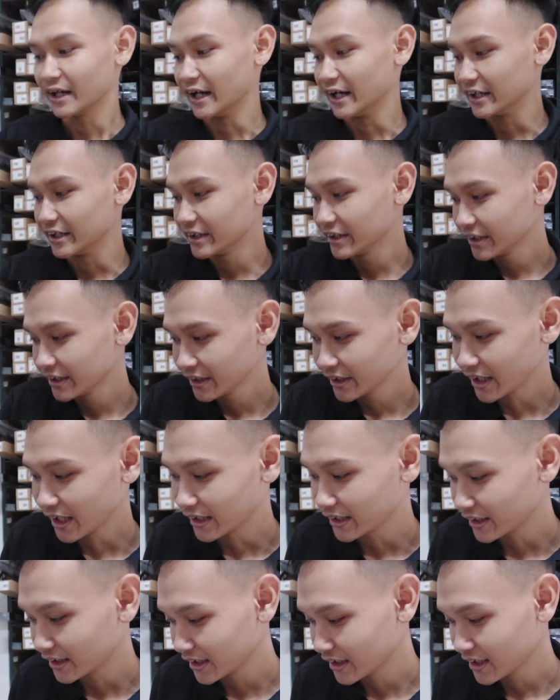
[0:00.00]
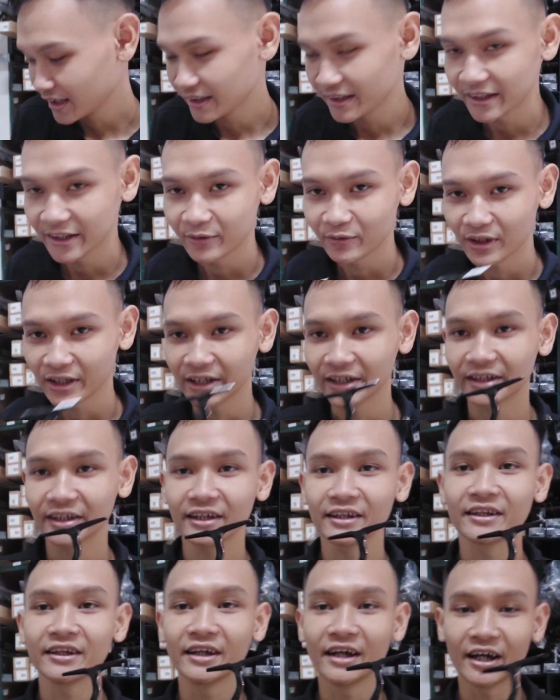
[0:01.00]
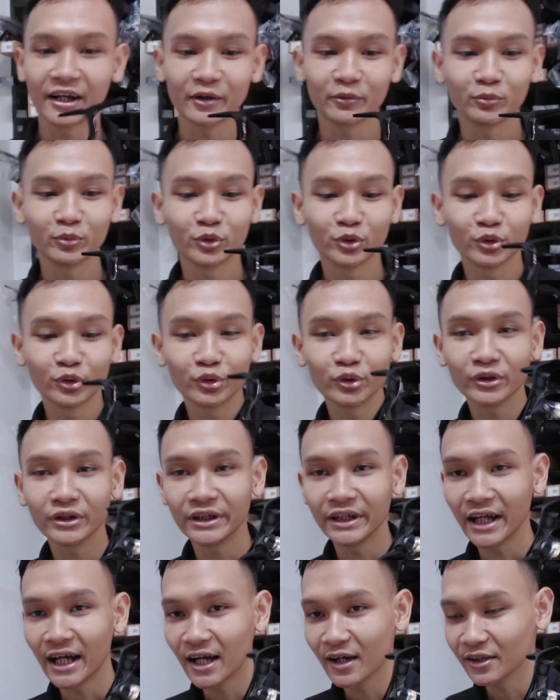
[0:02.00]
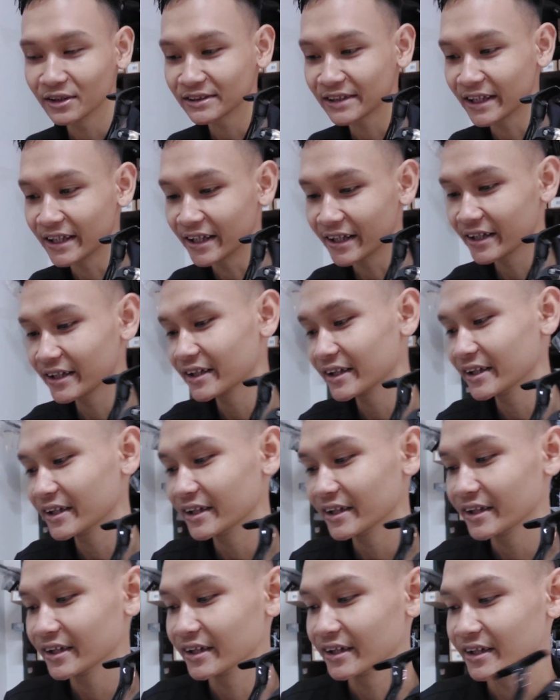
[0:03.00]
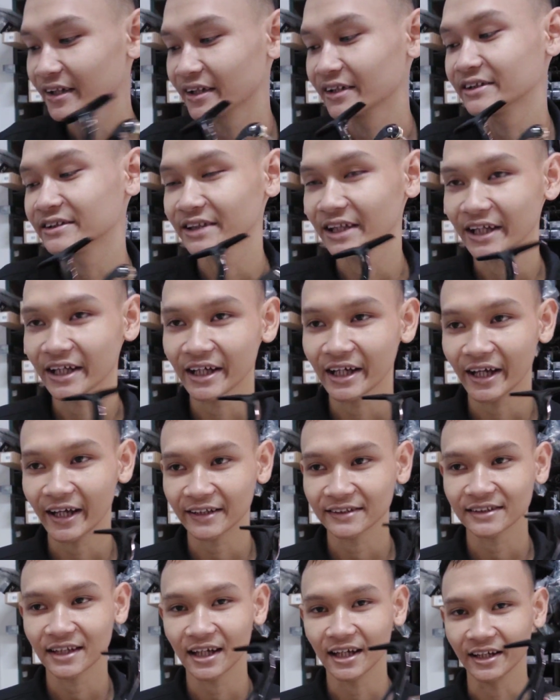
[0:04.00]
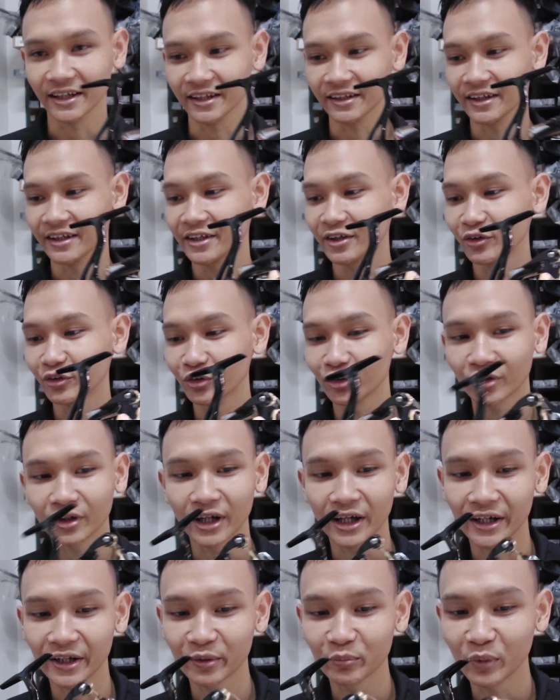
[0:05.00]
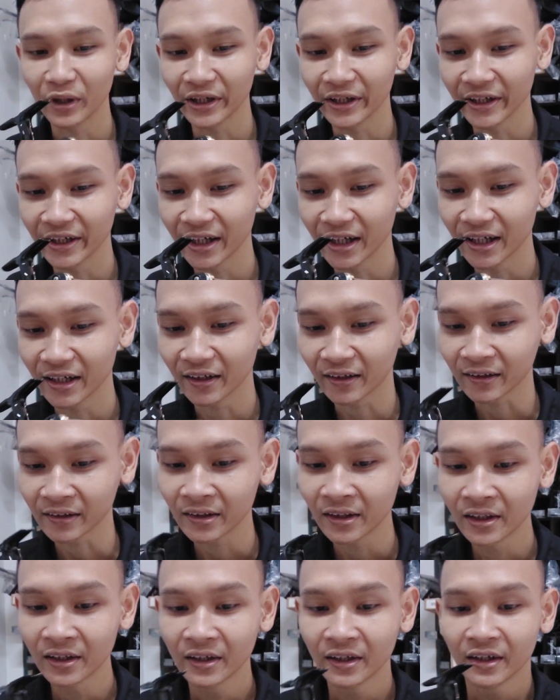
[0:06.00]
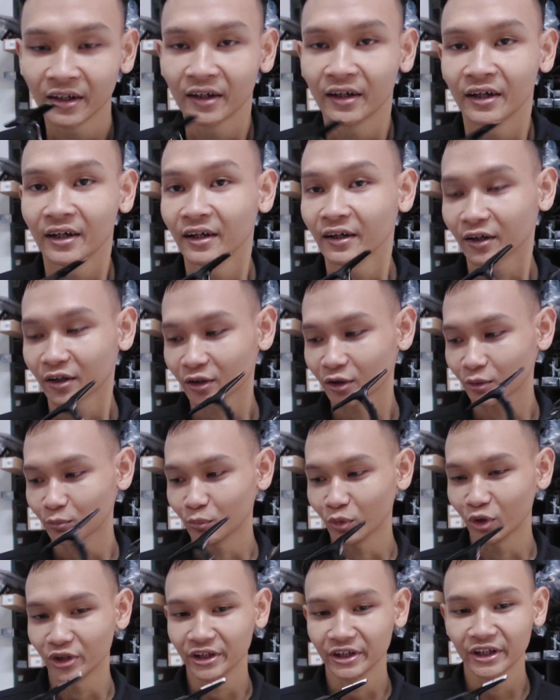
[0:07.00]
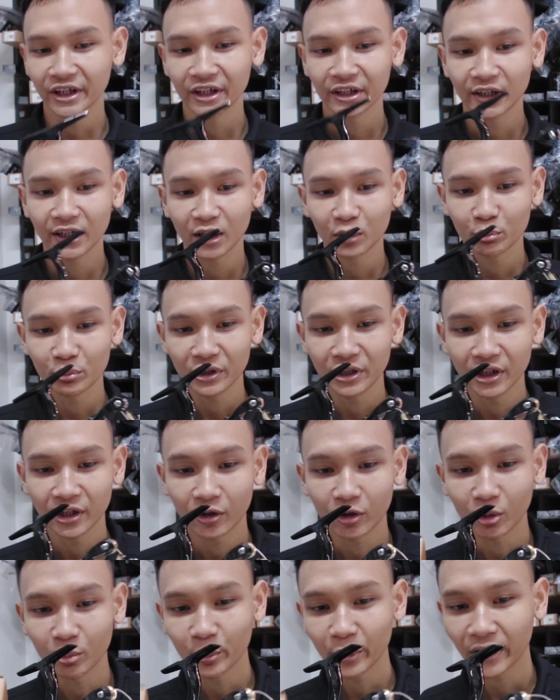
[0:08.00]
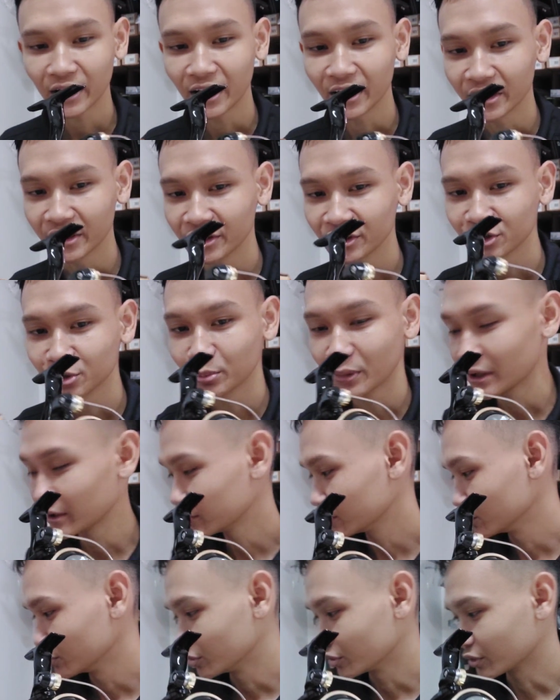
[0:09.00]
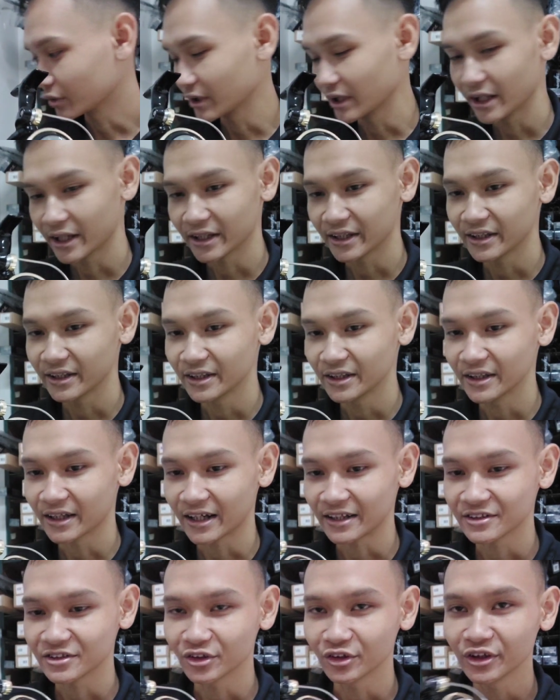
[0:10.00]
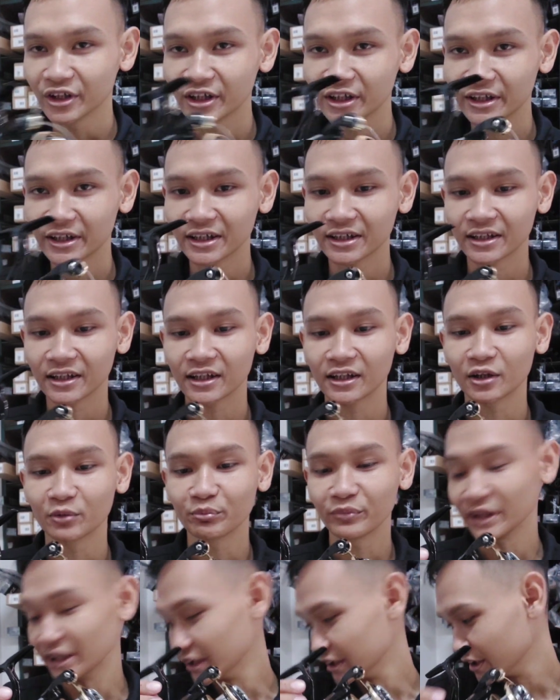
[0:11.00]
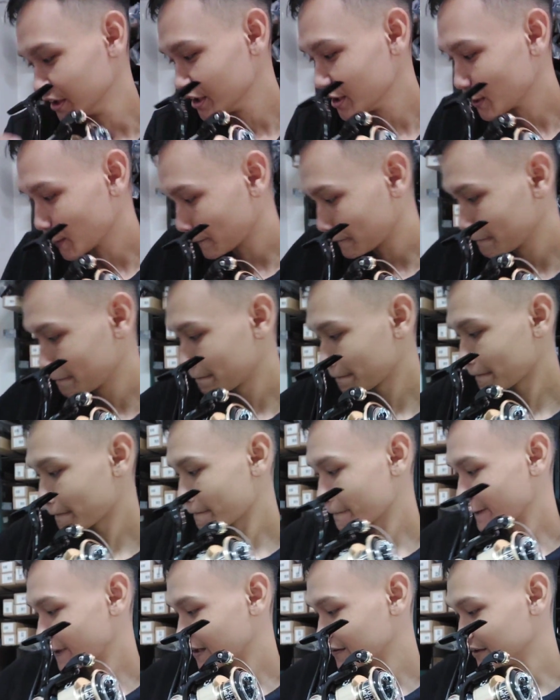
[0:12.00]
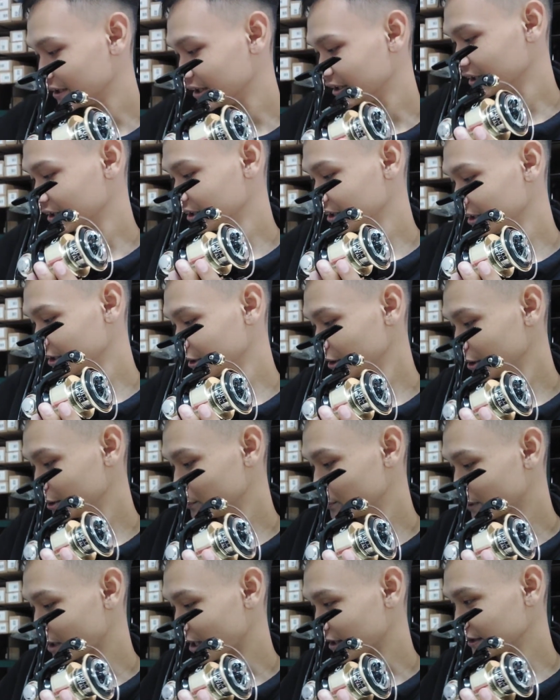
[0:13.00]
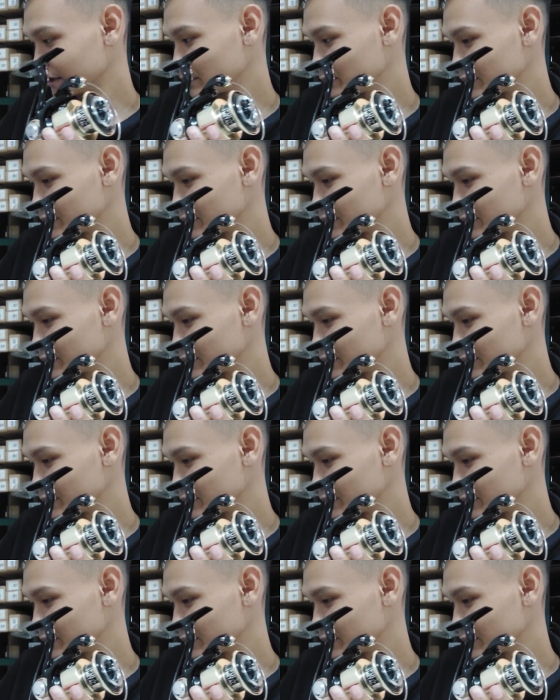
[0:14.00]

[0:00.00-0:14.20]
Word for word: nah ini adalah Daiwa GT 3000 yang seri CXH ya jadi untuk dari bagian bodinya dia lebih compact lagi cuman untuk dari rasionya dia tetap tinggi dan ini beratnya